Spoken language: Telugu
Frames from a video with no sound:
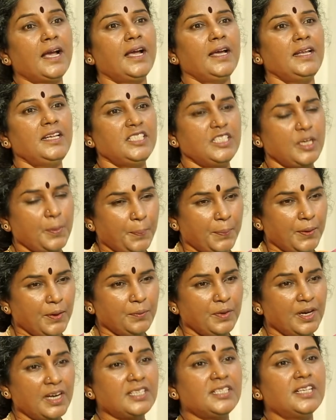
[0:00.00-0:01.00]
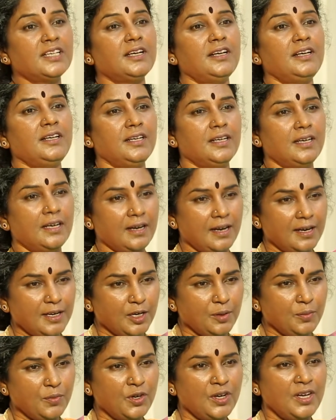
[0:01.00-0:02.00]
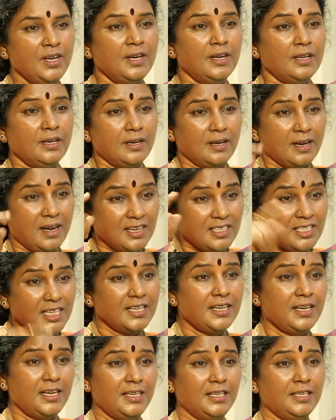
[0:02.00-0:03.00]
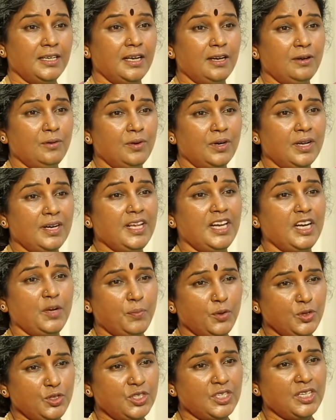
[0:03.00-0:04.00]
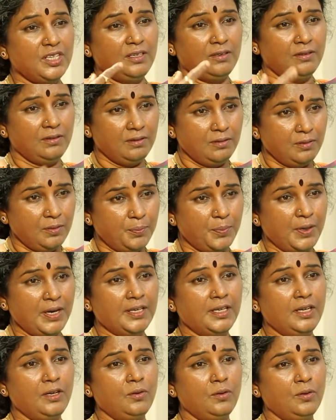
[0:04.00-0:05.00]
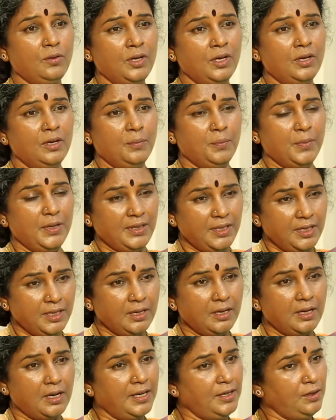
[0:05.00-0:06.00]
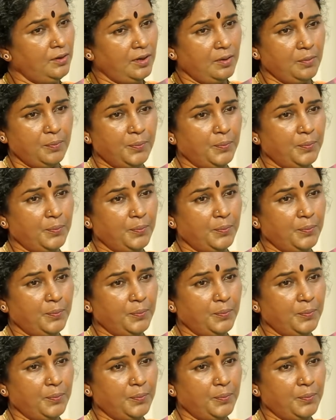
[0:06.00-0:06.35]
ఆయన చెప్పడం రాజశేఖర రెడ్డి గారు అనడం రాజశేఖర రెడ్డి గారు కూడా నేను అపోజిషన్ పార్టీలో మంత్రిగా ఆయన